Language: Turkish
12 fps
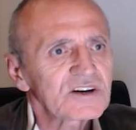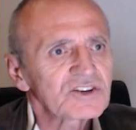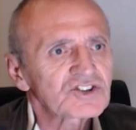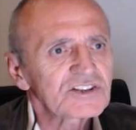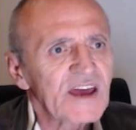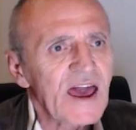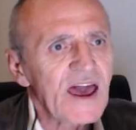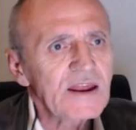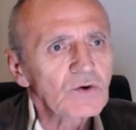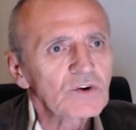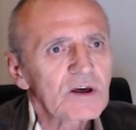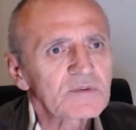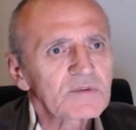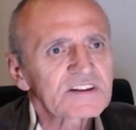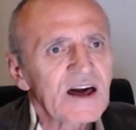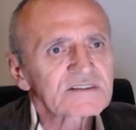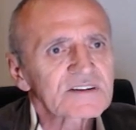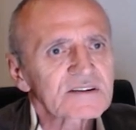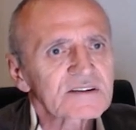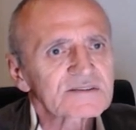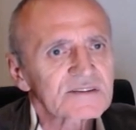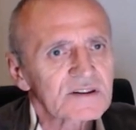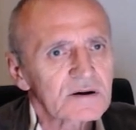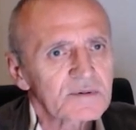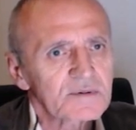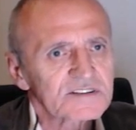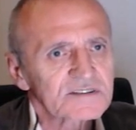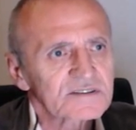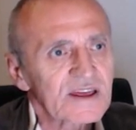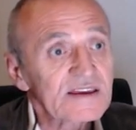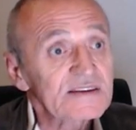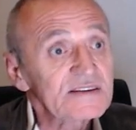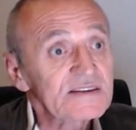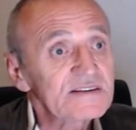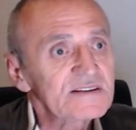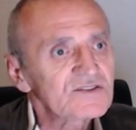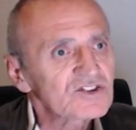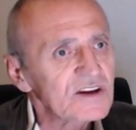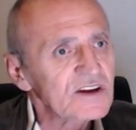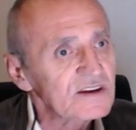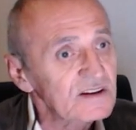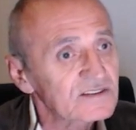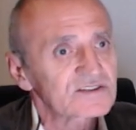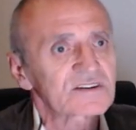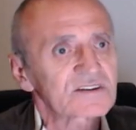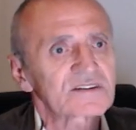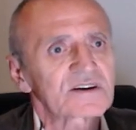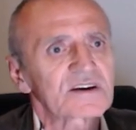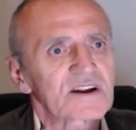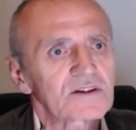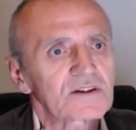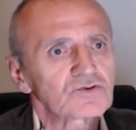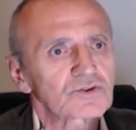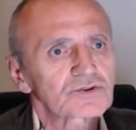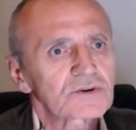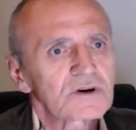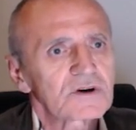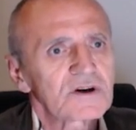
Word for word: için en önemli dersler sıralamasında İngilizce ilk sırada yer alıyor.